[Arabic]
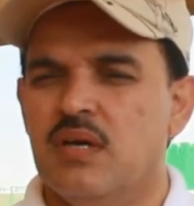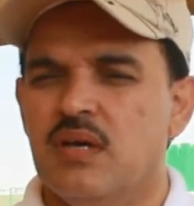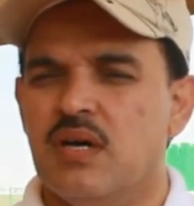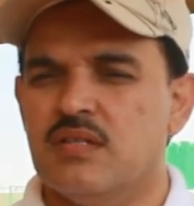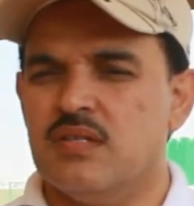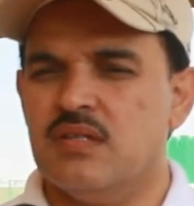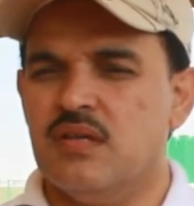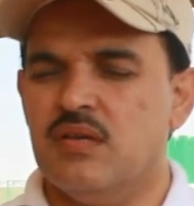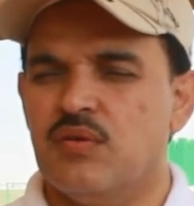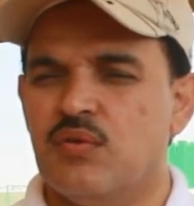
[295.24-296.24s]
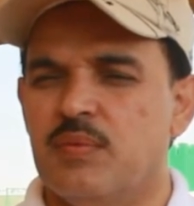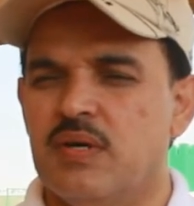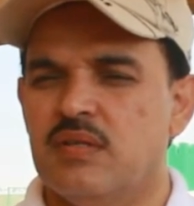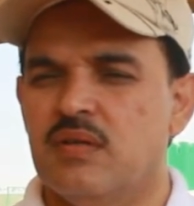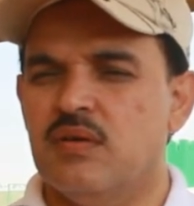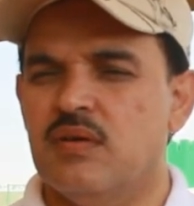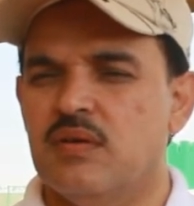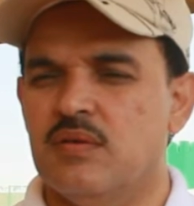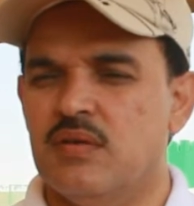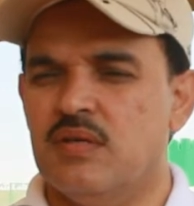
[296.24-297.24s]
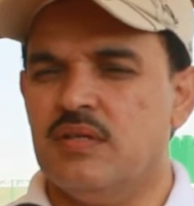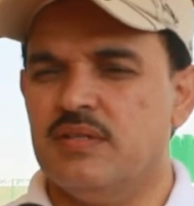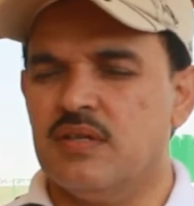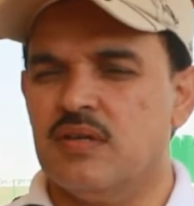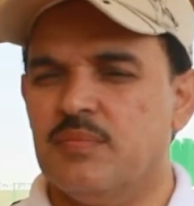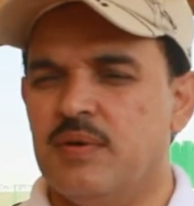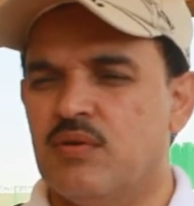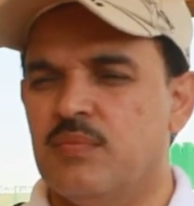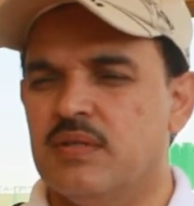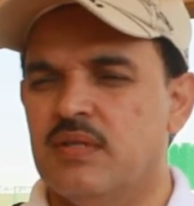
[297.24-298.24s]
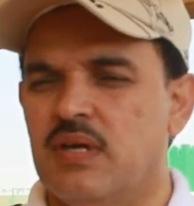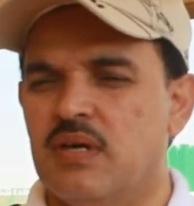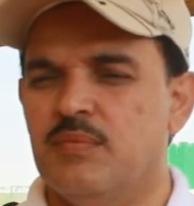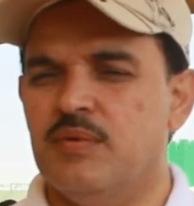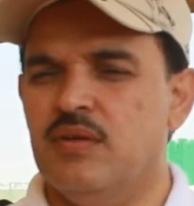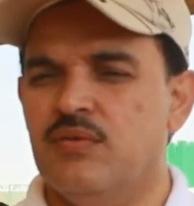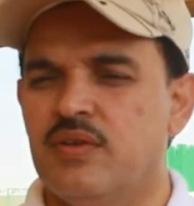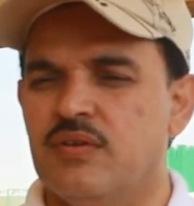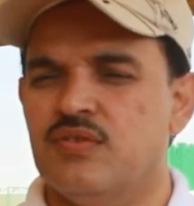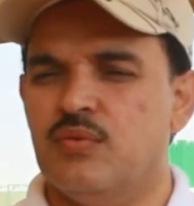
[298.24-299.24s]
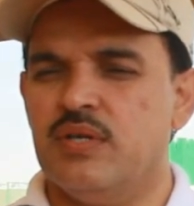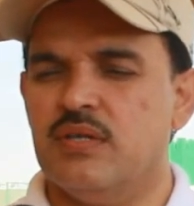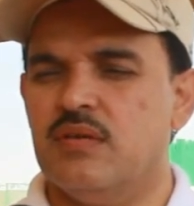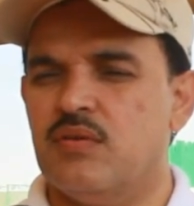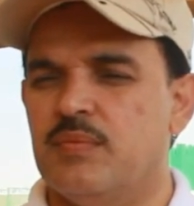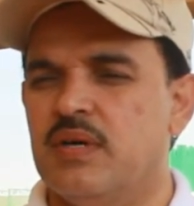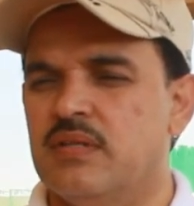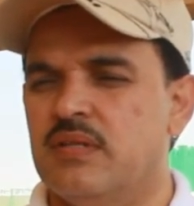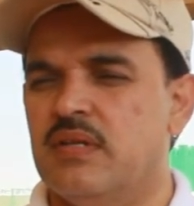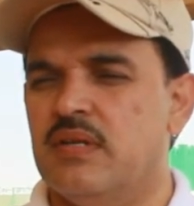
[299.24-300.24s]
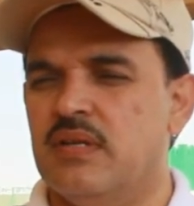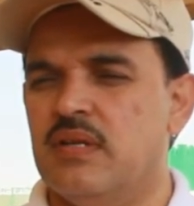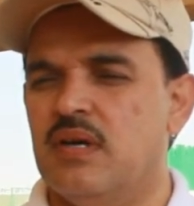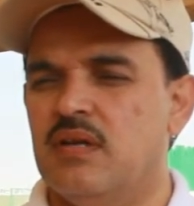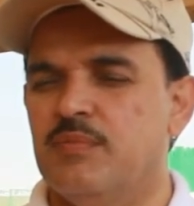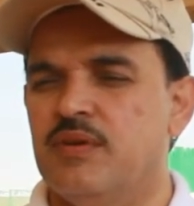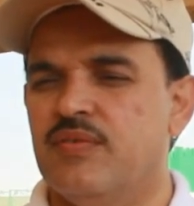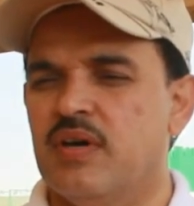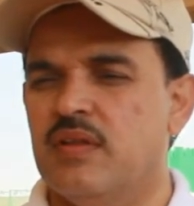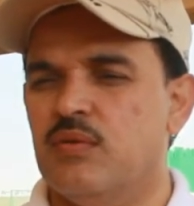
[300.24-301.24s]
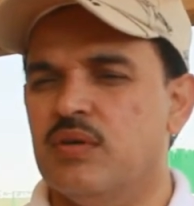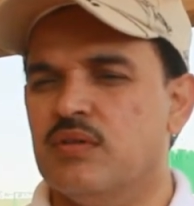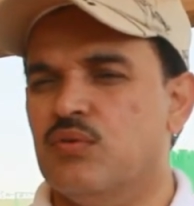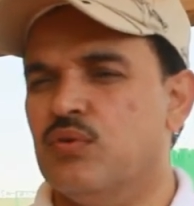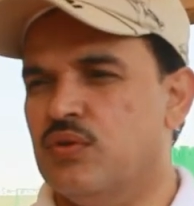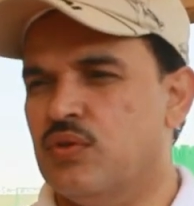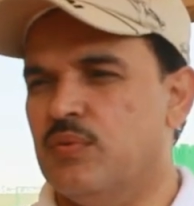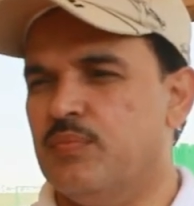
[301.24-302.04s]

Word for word: خاصة لرماتنا الاحتكاك مع الرومات العالميين في نفس الوقت الرومات العالميين في هذا الوقت يكون عندهم